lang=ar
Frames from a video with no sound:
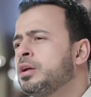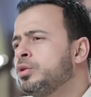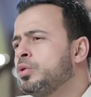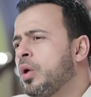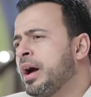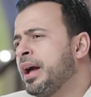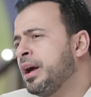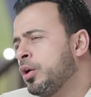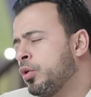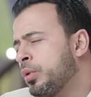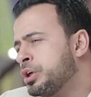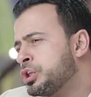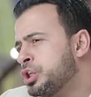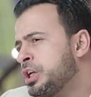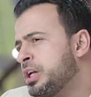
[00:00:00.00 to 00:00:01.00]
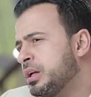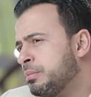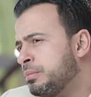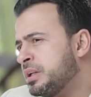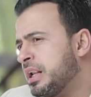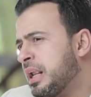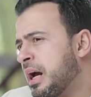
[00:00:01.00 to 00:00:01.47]
الدعاء هو شيء
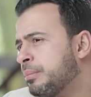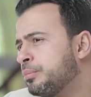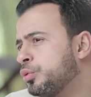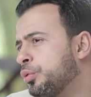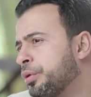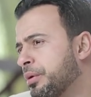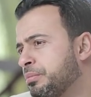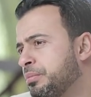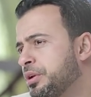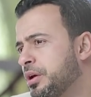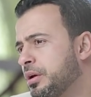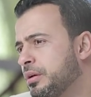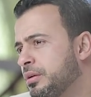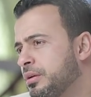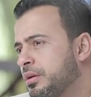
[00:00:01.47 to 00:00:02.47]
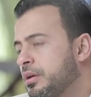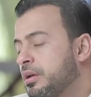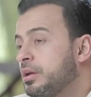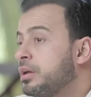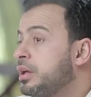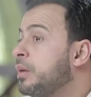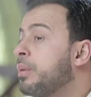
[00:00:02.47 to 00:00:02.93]
بين العبد وربنا
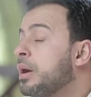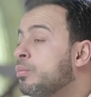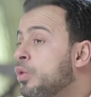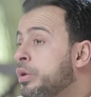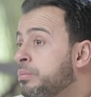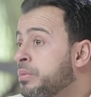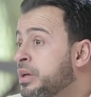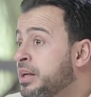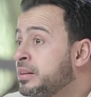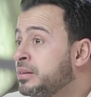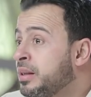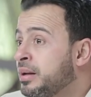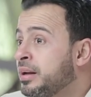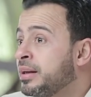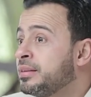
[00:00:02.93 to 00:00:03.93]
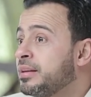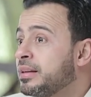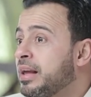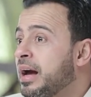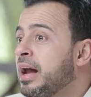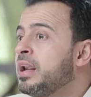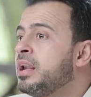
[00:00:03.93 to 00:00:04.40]
يبقى مهم جدا أن
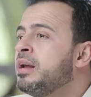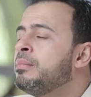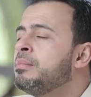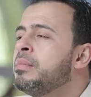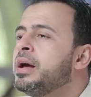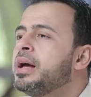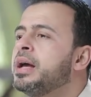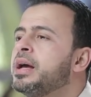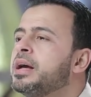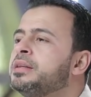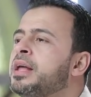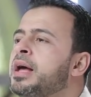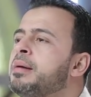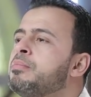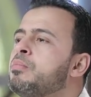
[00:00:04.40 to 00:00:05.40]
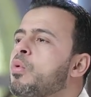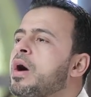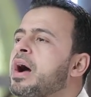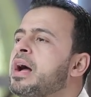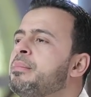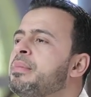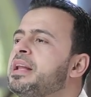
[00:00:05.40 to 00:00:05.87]
تتعلم آداب
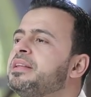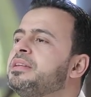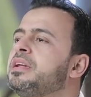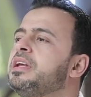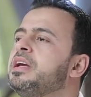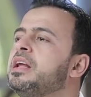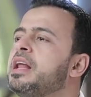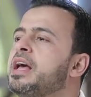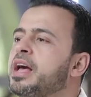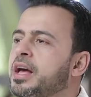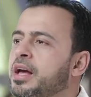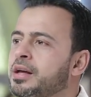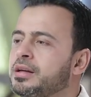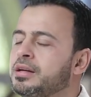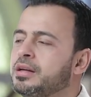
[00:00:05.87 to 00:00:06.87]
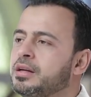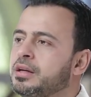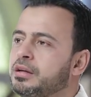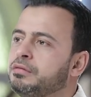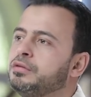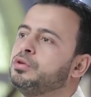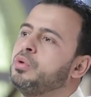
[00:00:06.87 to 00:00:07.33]
معاملة الإله
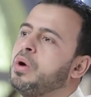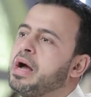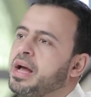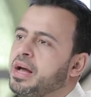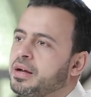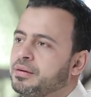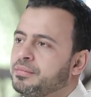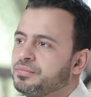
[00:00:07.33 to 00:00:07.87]
في الدعاء